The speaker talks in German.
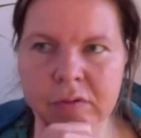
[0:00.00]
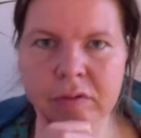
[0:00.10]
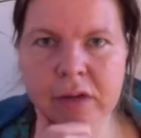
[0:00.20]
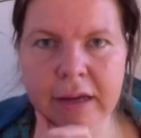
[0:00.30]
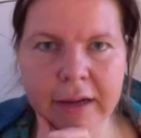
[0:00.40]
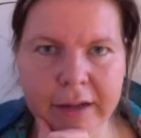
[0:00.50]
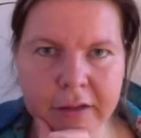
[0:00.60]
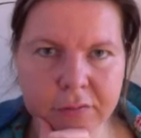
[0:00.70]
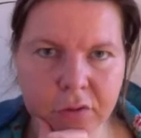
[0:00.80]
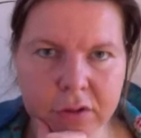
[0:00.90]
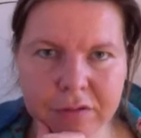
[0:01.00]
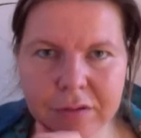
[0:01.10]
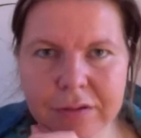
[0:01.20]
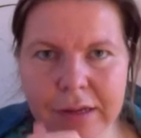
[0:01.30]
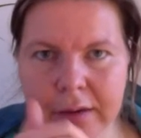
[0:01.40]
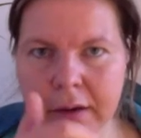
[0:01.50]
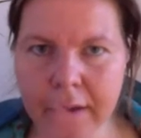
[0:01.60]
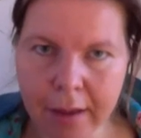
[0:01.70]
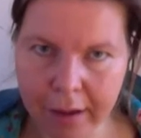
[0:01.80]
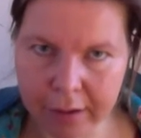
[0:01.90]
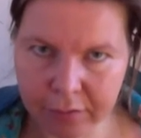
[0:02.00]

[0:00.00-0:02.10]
wenn sie jetzt zum Beispiel irgendwas, ähm,